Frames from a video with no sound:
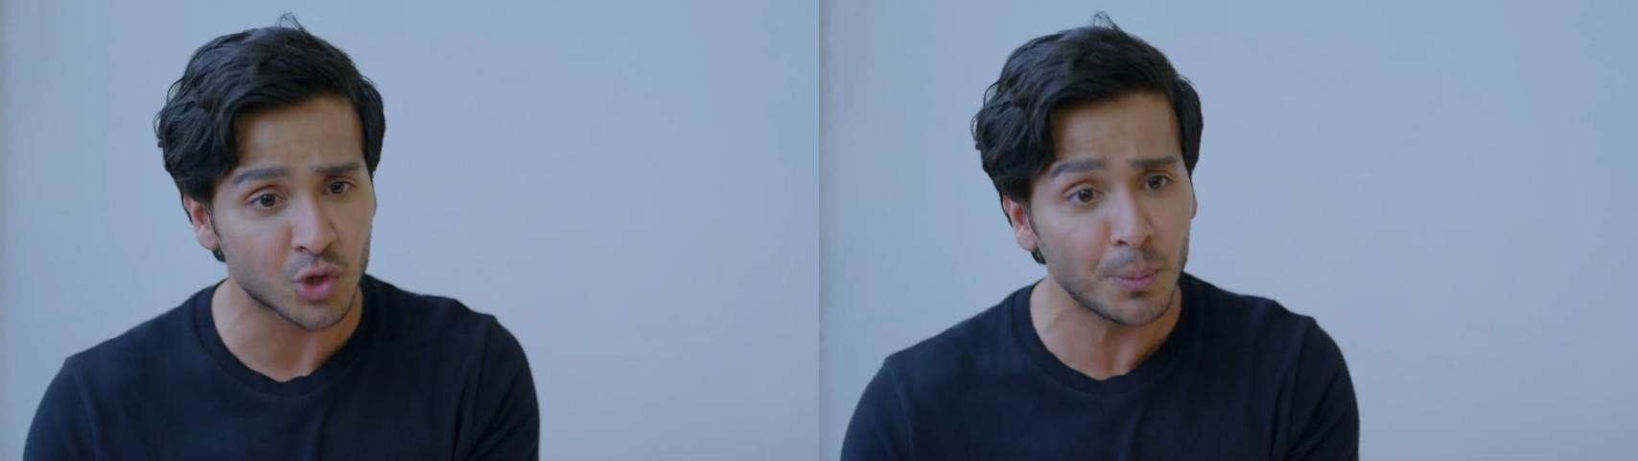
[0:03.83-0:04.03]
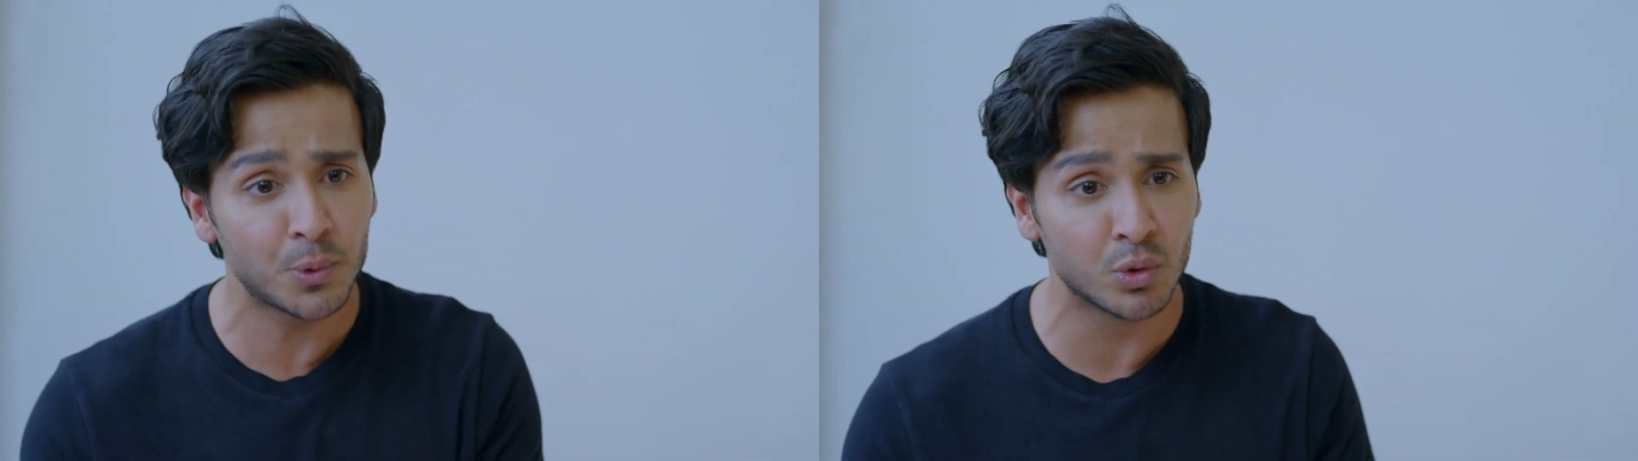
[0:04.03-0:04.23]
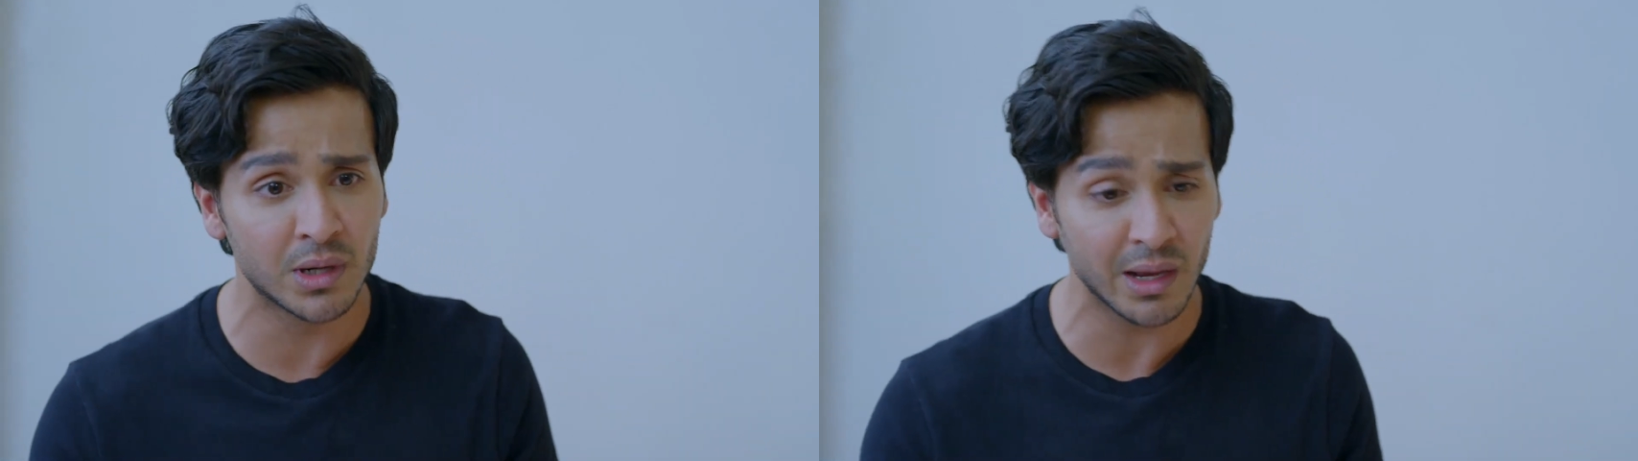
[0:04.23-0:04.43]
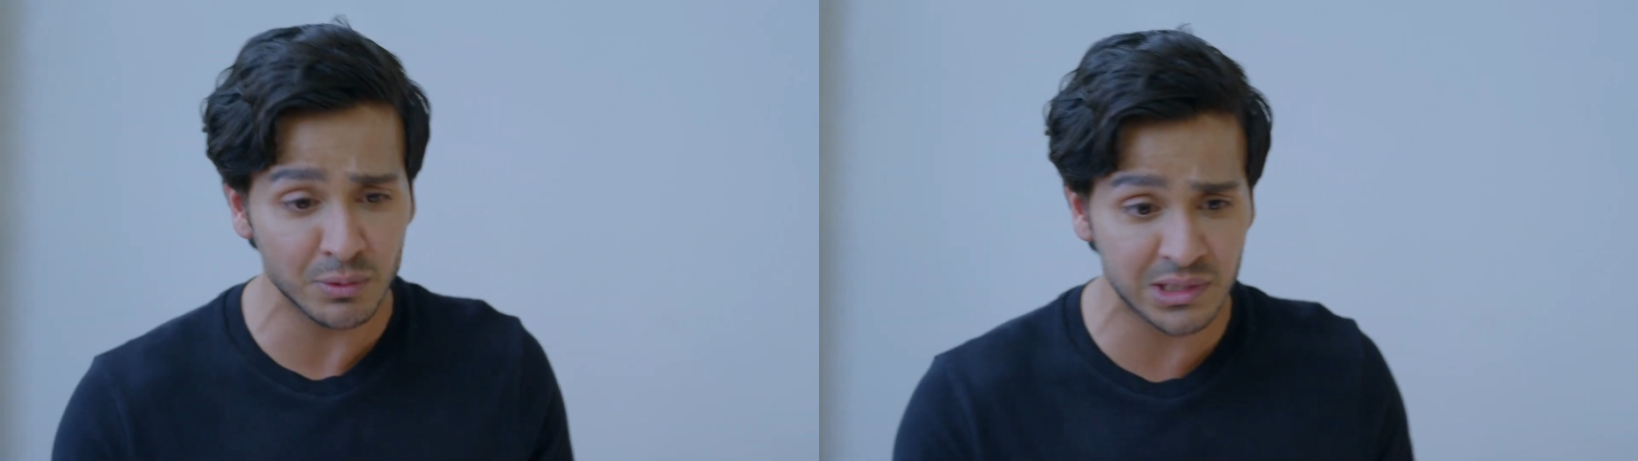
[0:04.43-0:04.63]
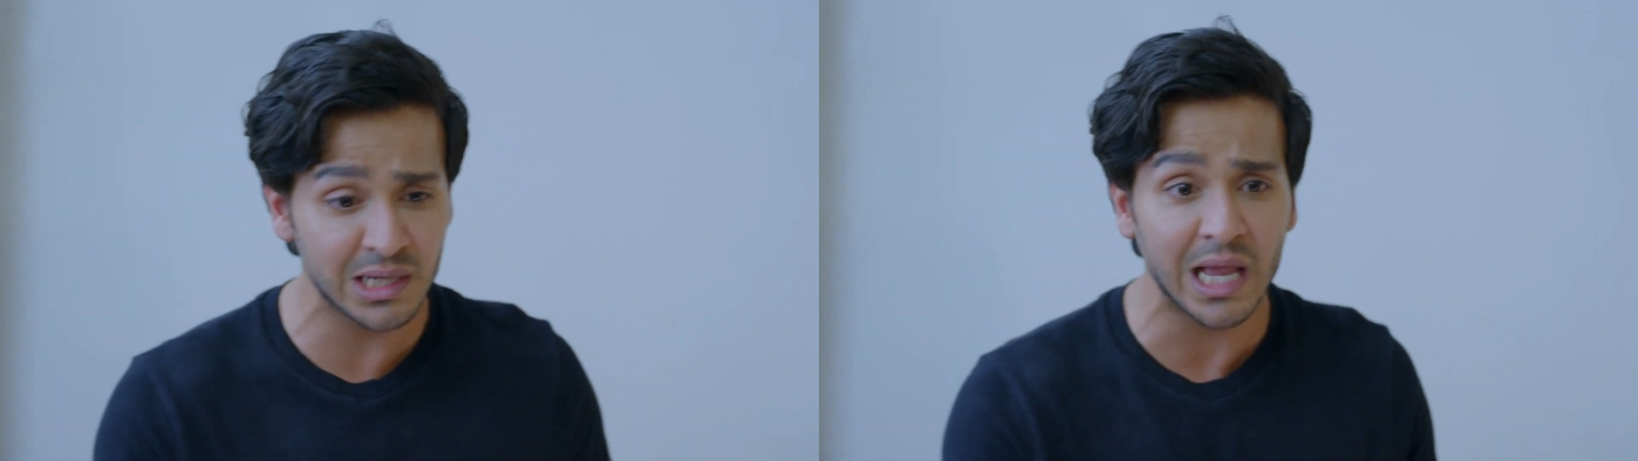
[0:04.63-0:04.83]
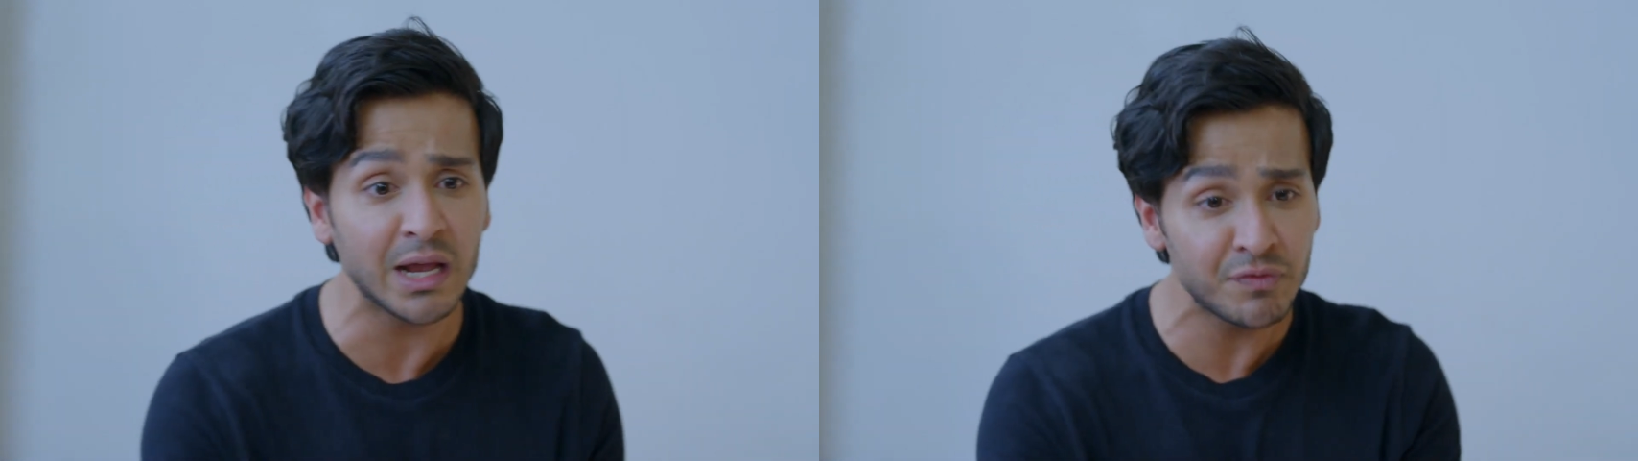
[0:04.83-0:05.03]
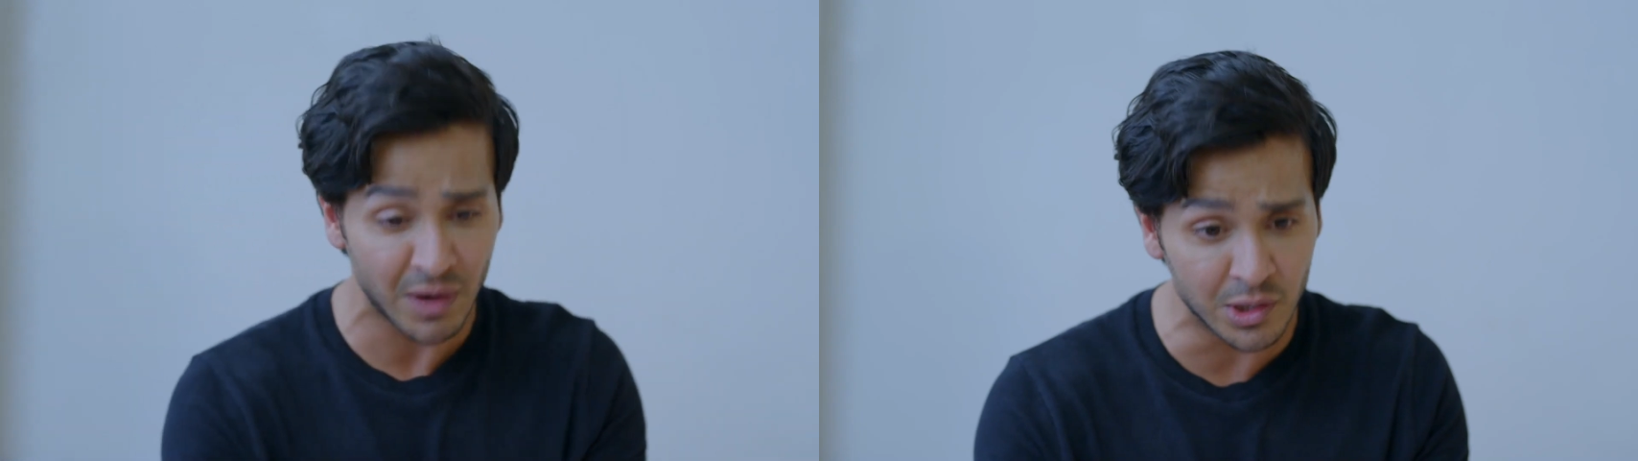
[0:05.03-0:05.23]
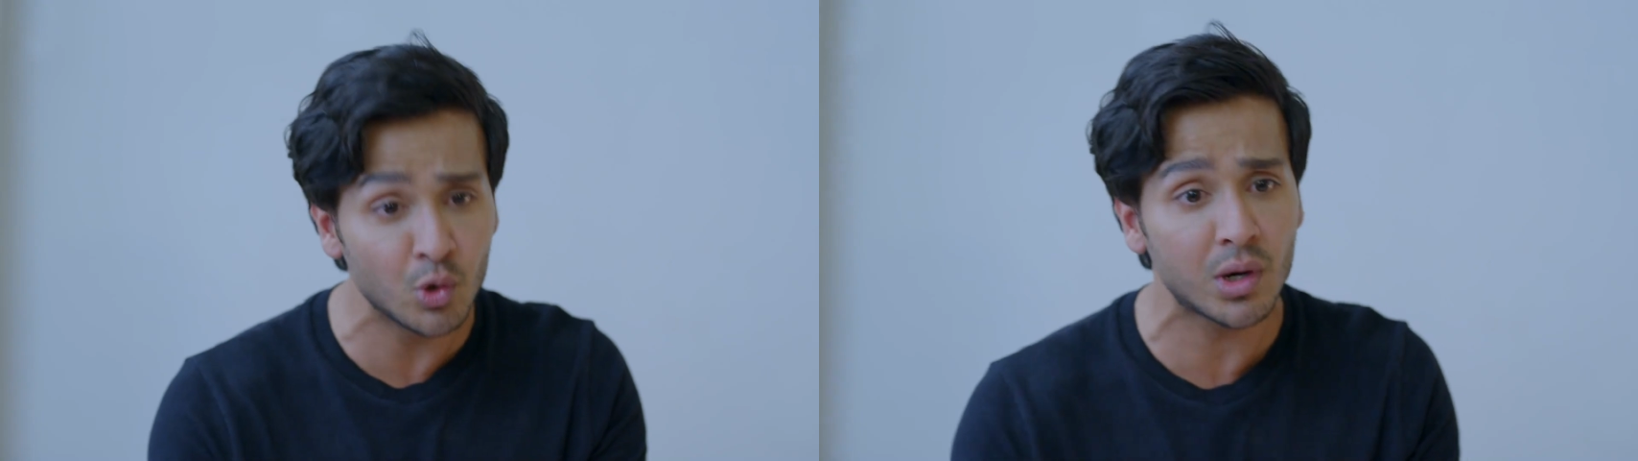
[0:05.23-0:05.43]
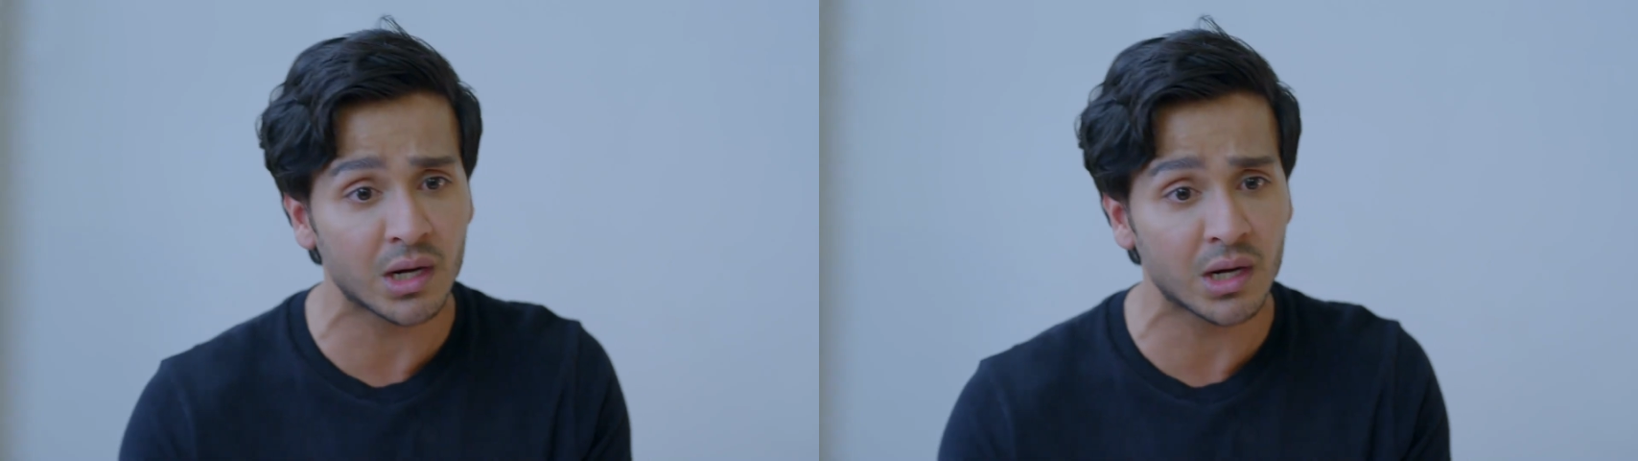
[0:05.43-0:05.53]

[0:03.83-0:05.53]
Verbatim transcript: لها شغل ولازم صلح كل شيء